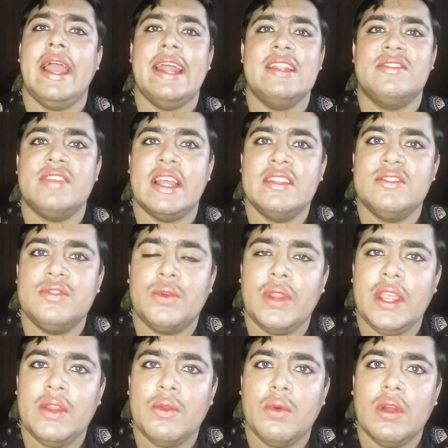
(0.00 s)
அண்ட்
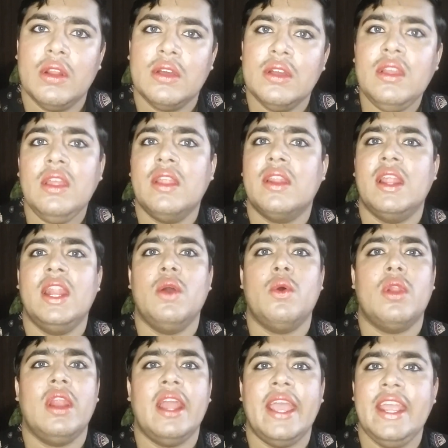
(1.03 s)
சன்ஸ்க்ரீன் உங்களுக்கு நல்ல ஒரு